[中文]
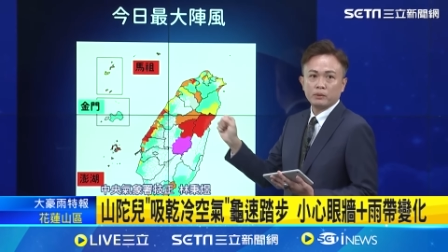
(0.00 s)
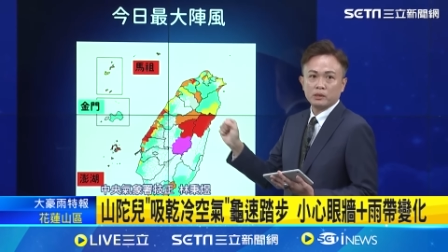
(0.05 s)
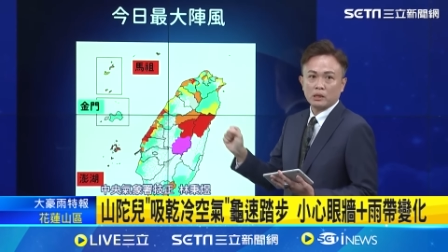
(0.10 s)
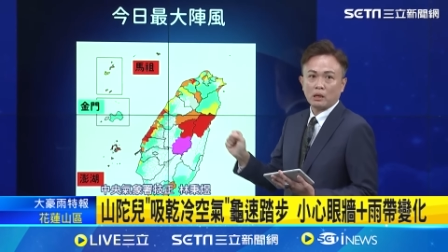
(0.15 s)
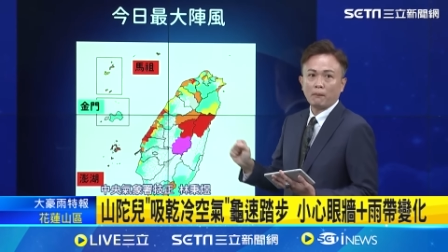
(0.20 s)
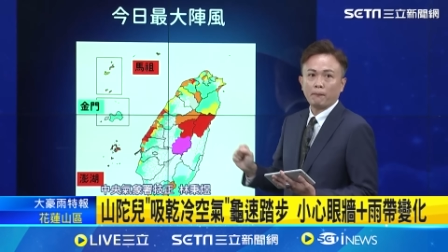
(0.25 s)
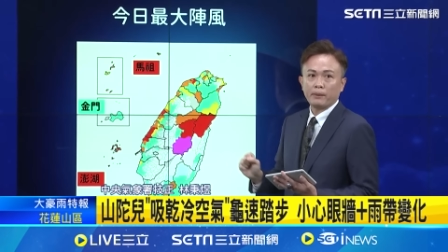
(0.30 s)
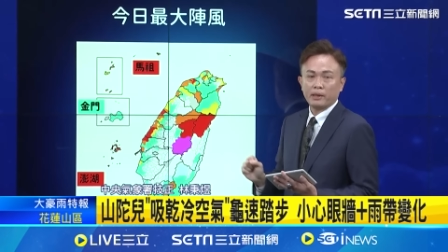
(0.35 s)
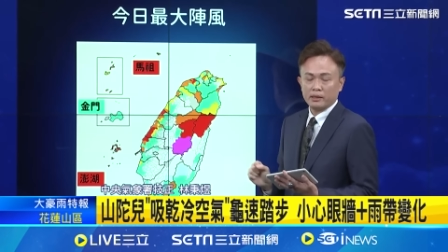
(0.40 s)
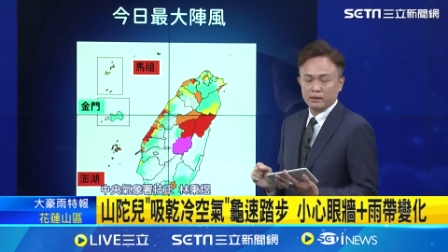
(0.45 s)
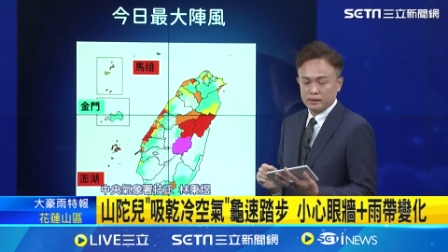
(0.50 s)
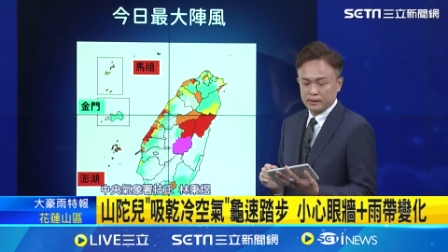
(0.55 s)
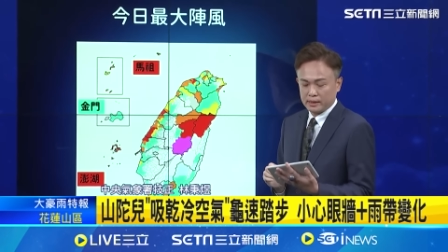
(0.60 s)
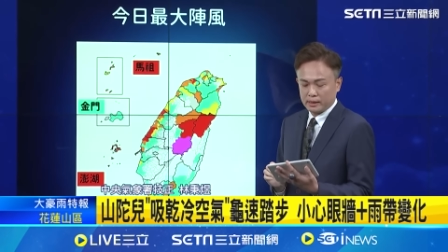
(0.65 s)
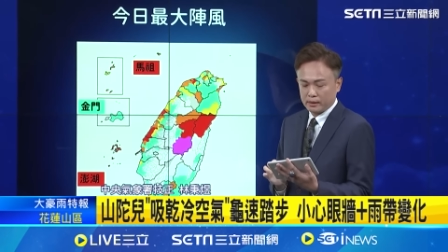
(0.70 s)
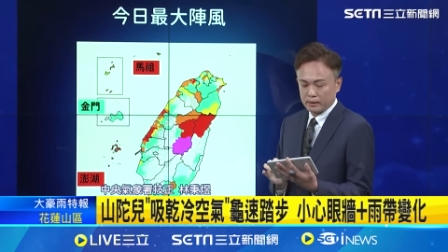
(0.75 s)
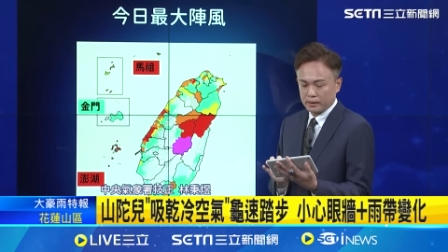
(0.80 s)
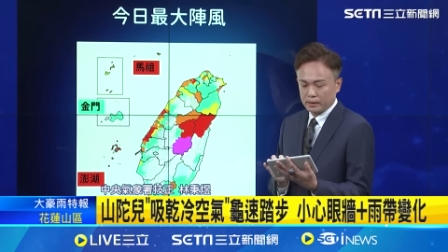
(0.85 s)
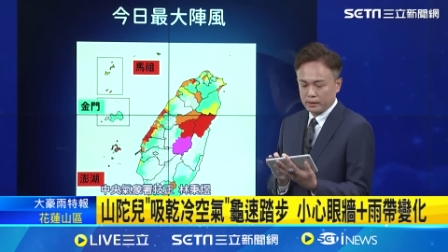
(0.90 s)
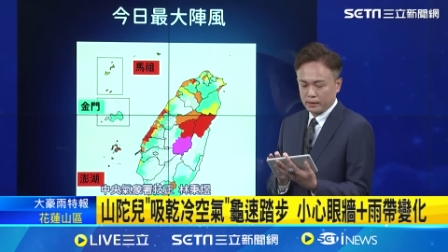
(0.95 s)
比较偏
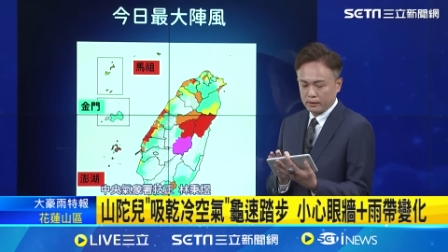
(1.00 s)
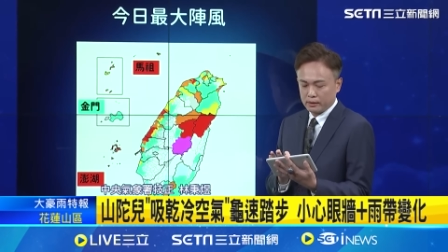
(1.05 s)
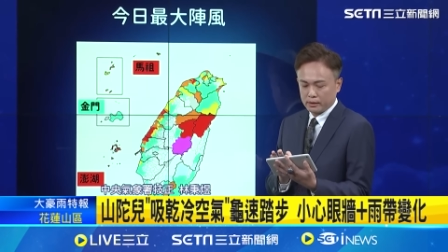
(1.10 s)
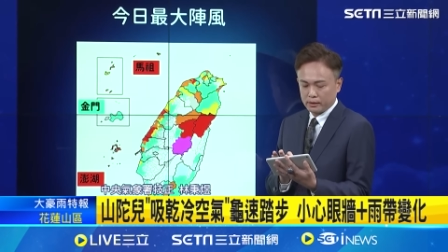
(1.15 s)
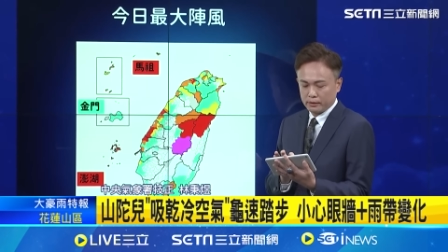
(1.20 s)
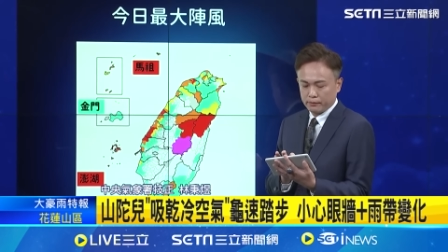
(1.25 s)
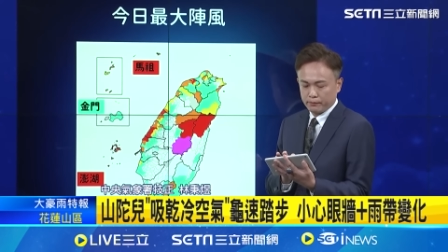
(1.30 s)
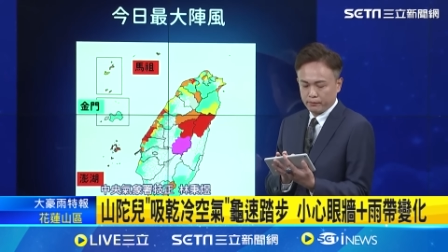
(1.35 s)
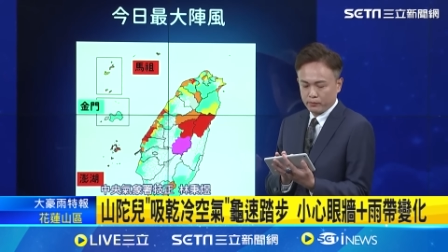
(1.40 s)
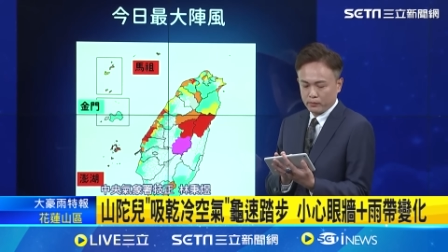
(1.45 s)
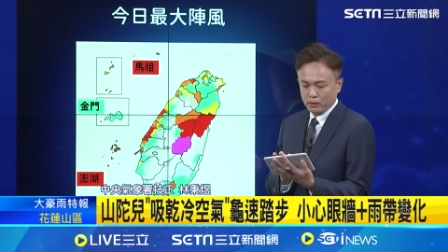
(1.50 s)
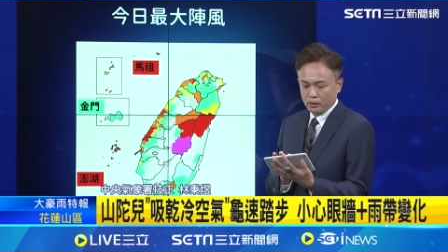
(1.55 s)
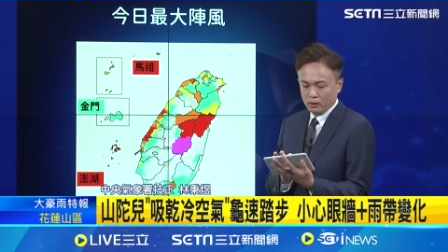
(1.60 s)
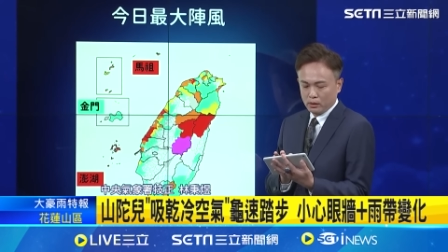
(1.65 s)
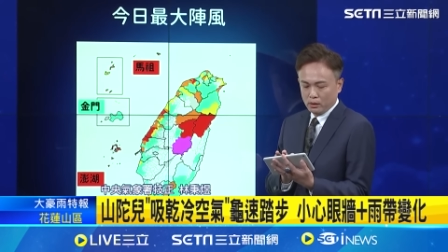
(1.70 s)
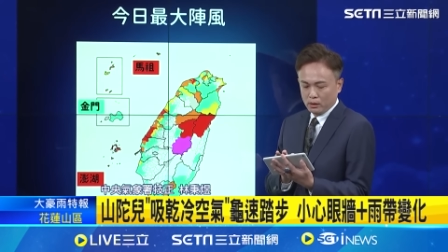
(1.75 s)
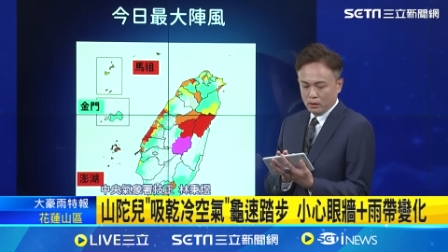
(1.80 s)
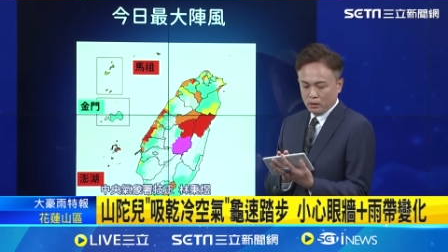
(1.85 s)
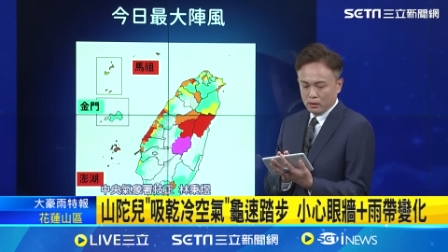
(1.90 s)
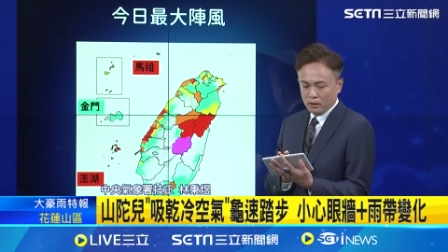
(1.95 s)
强一点的。
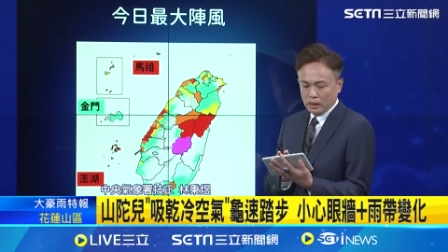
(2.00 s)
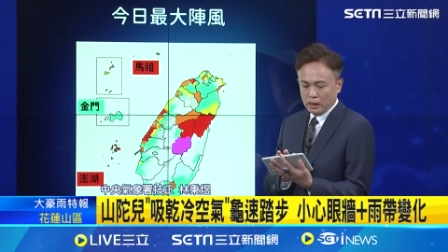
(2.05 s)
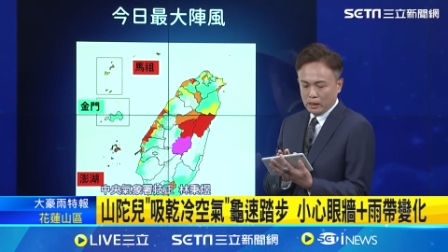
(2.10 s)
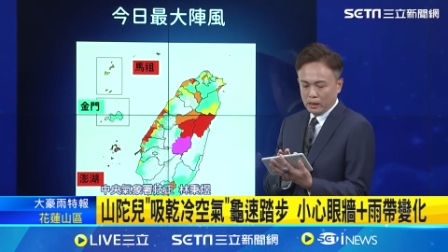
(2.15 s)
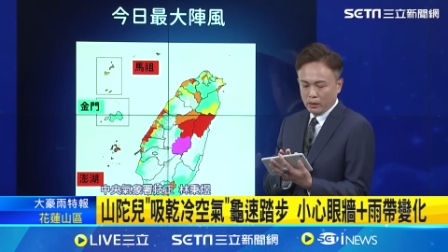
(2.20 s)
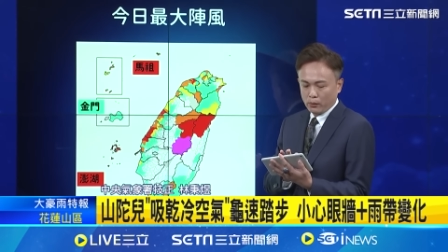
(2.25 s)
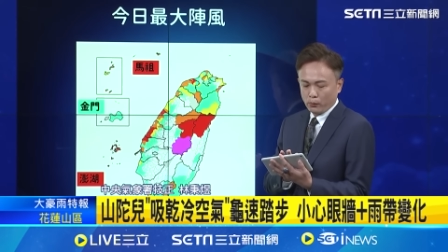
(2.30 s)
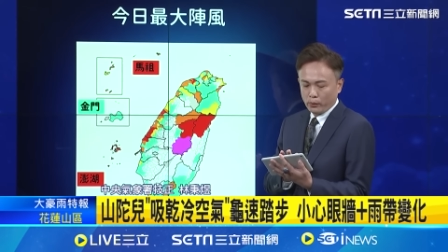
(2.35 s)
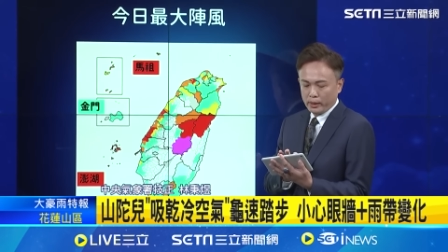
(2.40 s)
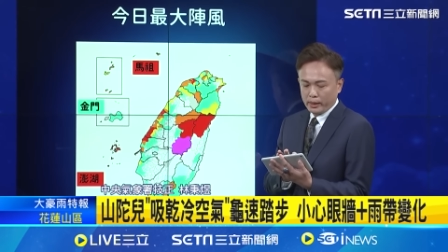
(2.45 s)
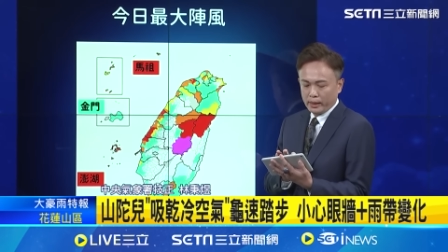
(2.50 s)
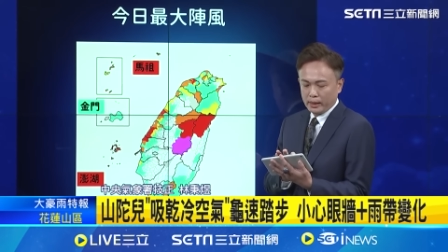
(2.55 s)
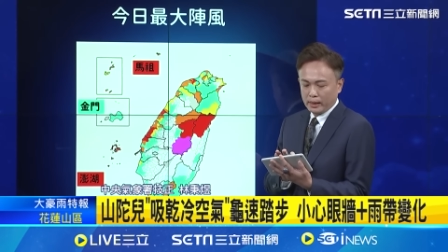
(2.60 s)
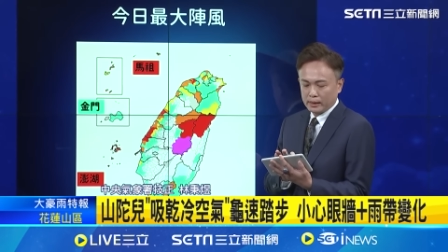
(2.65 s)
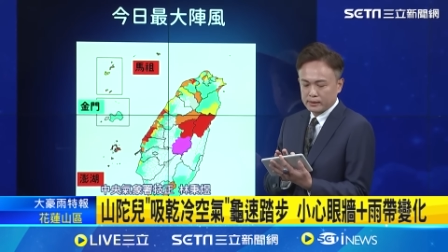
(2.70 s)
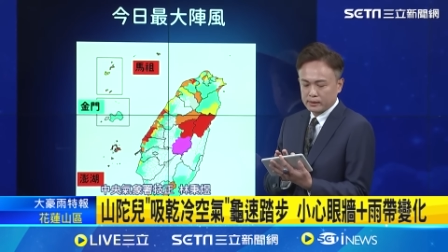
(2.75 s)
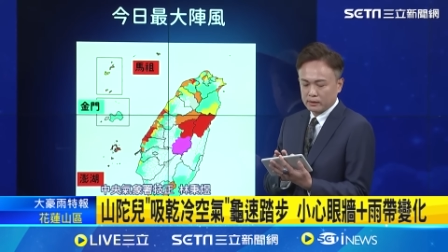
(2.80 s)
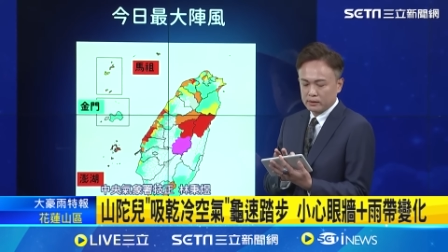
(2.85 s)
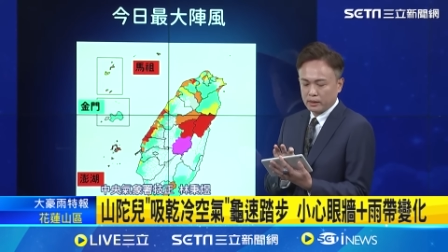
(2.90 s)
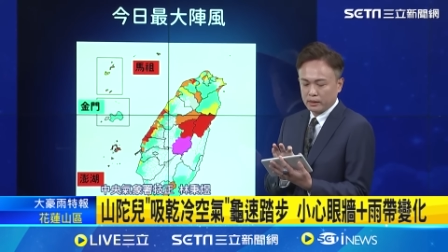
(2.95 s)
那未来
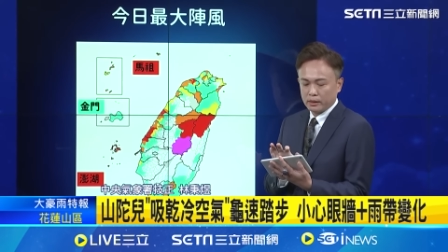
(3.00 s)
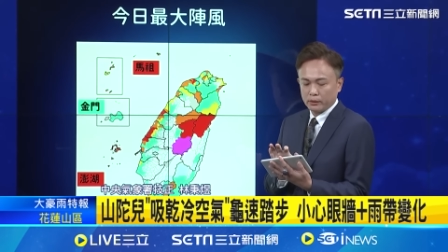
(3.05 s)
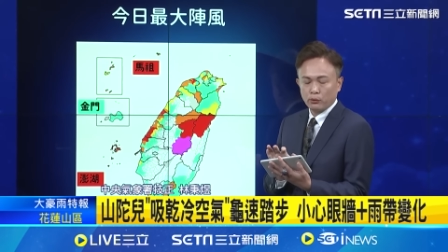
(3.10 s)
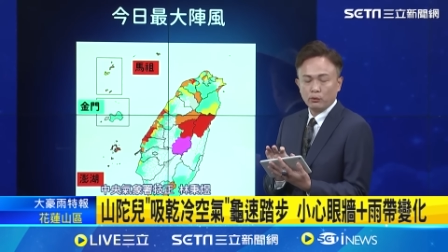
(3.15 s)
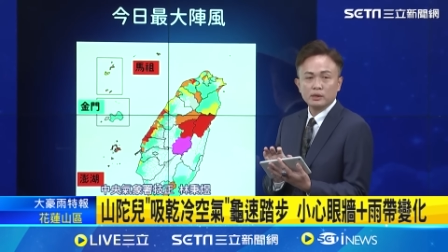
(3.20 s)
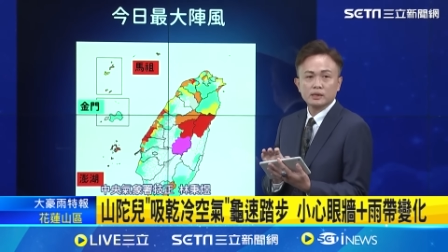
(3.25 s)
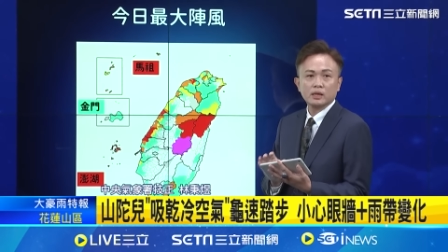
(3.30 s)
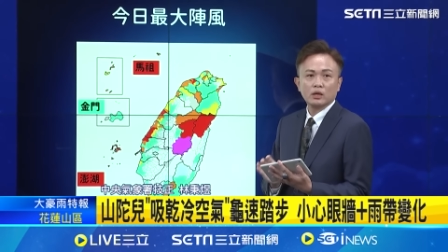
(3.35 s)
它整体的预